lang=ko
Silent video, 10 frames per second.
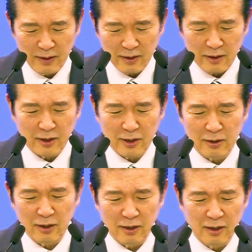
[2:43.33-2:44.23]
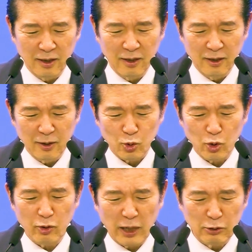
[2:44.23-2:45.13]
그것은
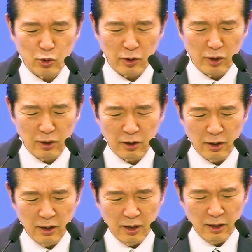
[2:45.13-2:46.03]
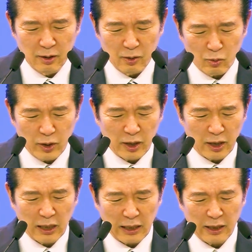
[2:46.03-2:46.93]
두려워할 수 있는 우리
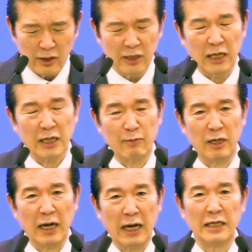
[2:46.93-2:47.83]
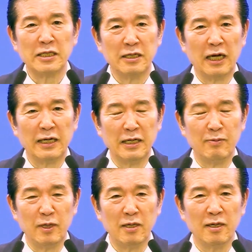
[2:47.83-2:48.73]
인간의 연약함을 아시는
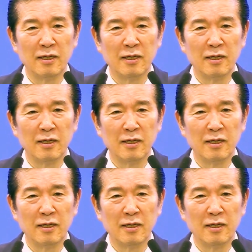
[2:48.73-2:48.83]
하나님이